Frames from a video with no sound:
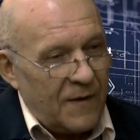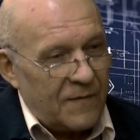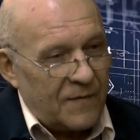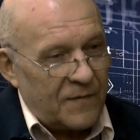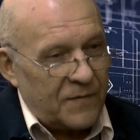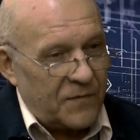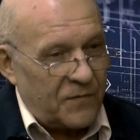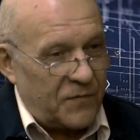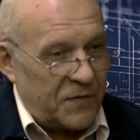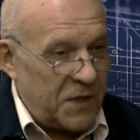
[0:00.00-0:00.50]

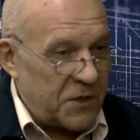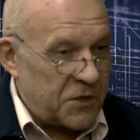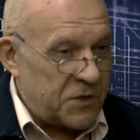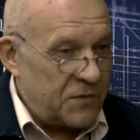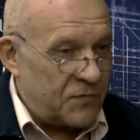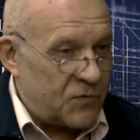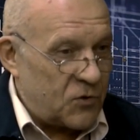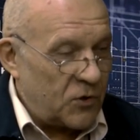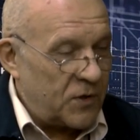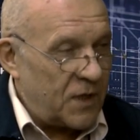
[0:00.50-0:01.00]

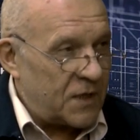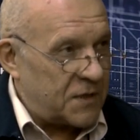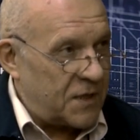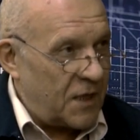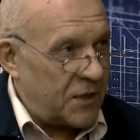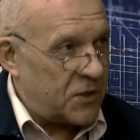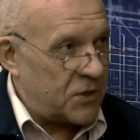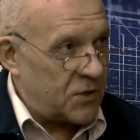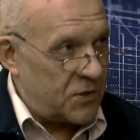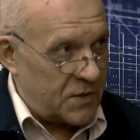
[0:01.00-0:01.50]
Внешне все
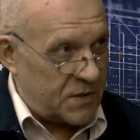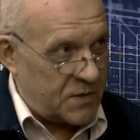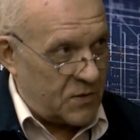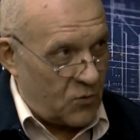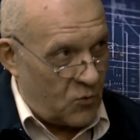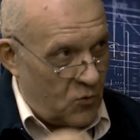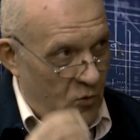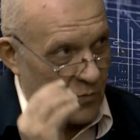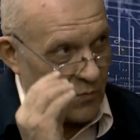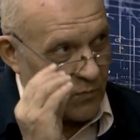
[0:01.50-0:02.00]
достаточно
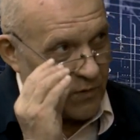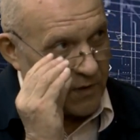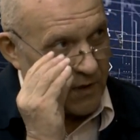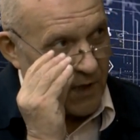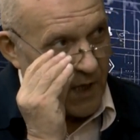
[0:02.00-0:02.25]
скромно,